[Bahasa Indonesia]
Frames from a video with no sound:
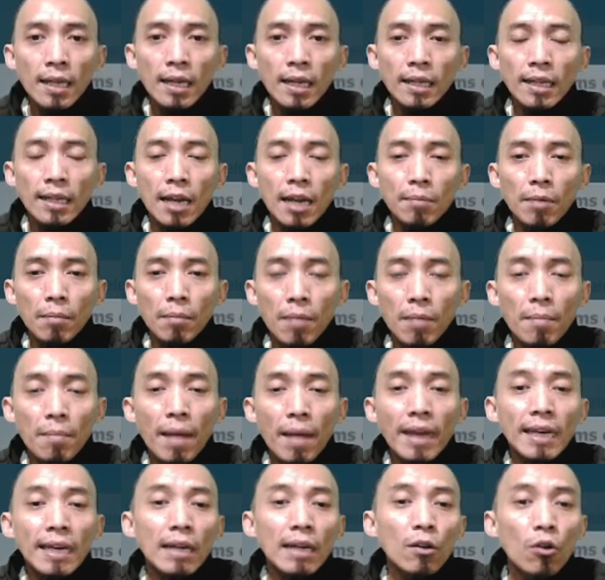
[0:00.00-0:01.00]
dan
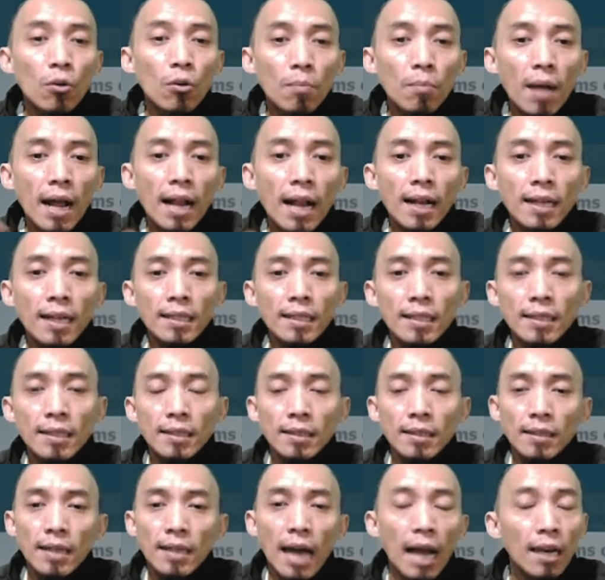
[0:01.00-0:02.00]
memang mainnya normal
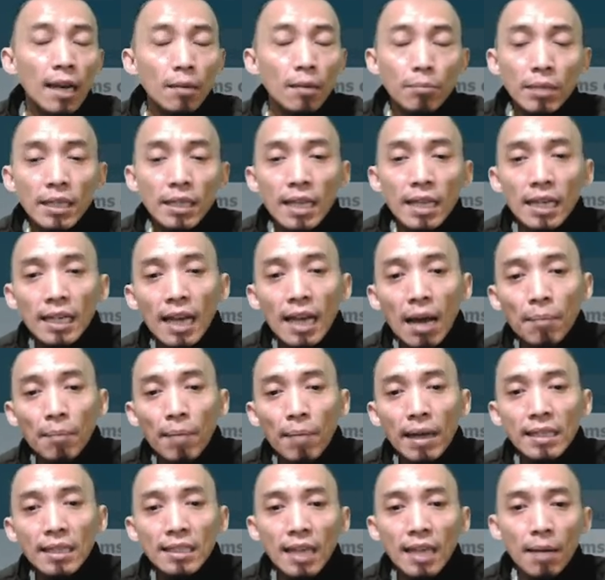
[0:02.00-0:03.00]
nggak lebih dari
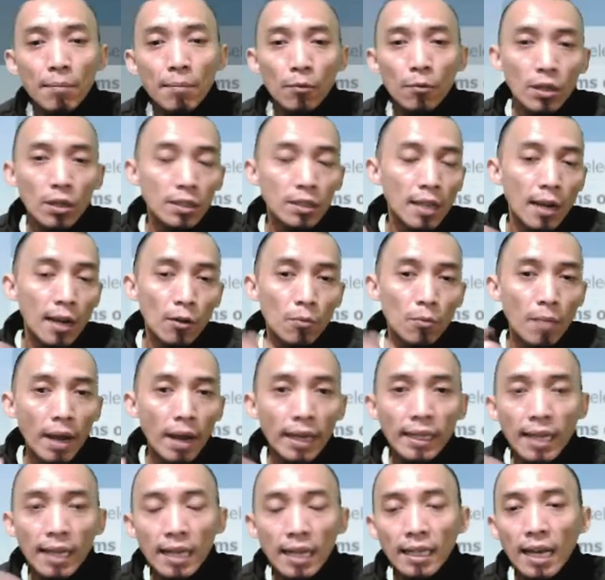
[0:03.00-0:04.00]
8 jam gue selalu
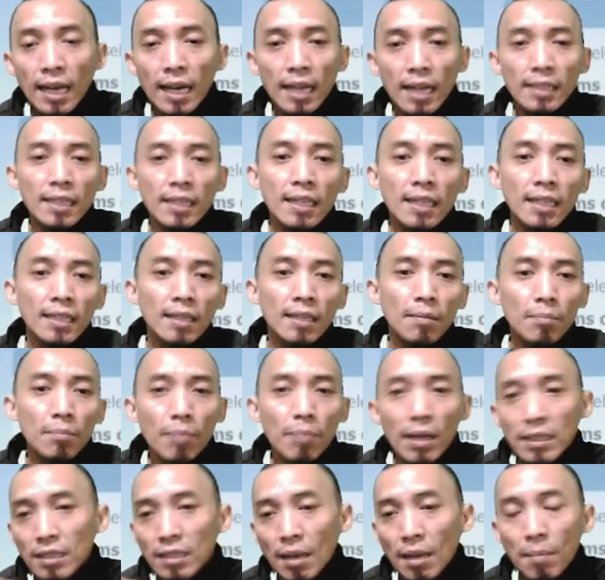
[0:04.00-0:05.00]
mainkan karakter ini
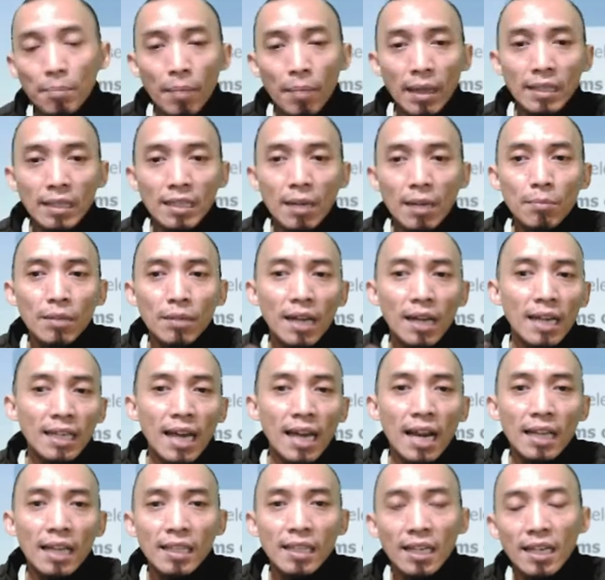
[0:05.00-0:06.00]
4 jam 4 jam dengan
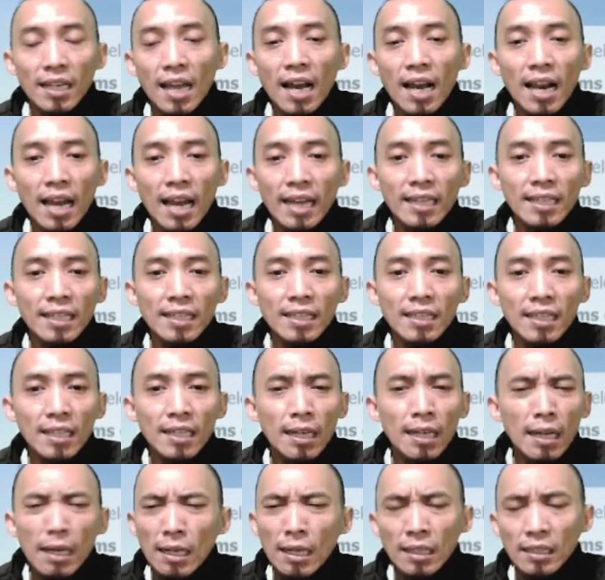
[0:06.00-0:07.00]
karakter yang lainnya
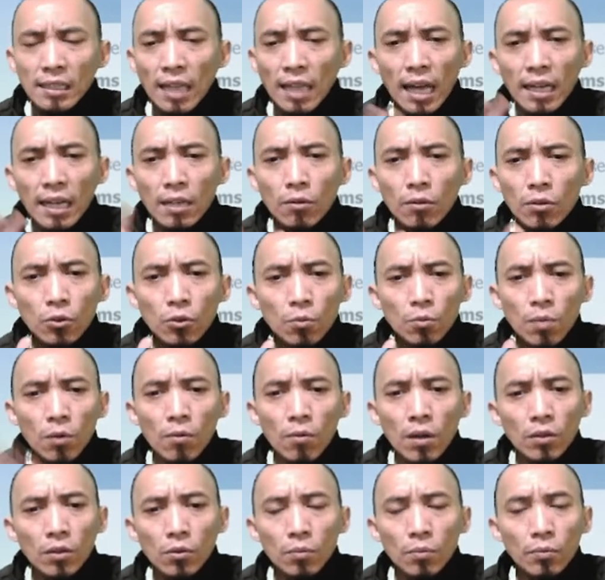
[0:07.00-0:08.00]
jadi sehari gue
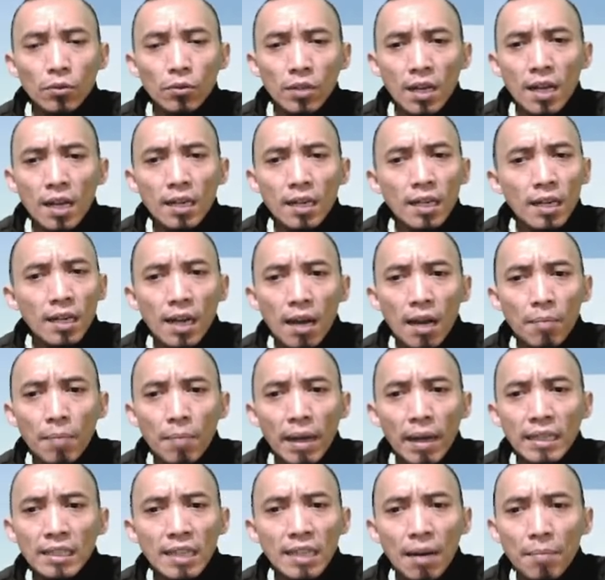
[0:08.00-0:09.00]
cuman waktu punya ada 8
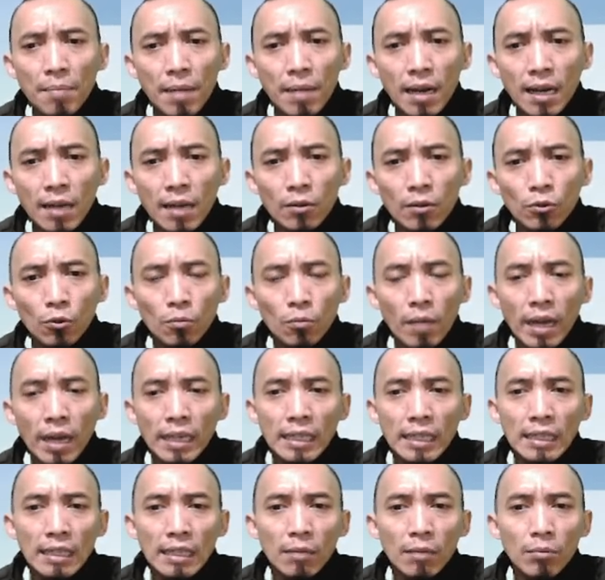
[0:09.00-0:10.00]
jaman lah untuk
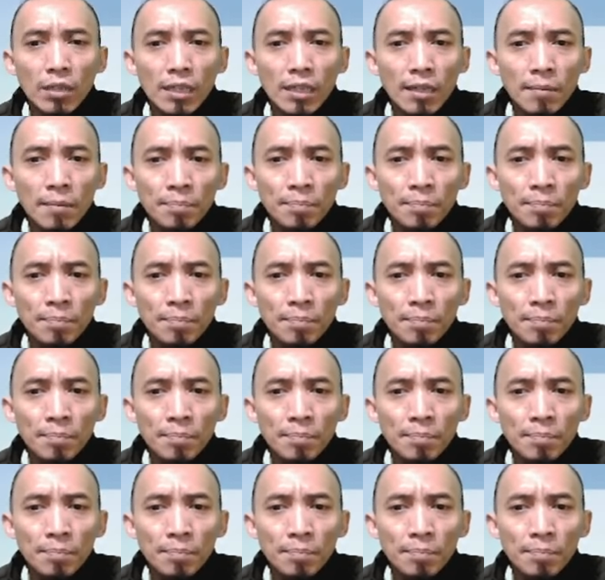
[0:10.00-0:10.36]
mainin game ini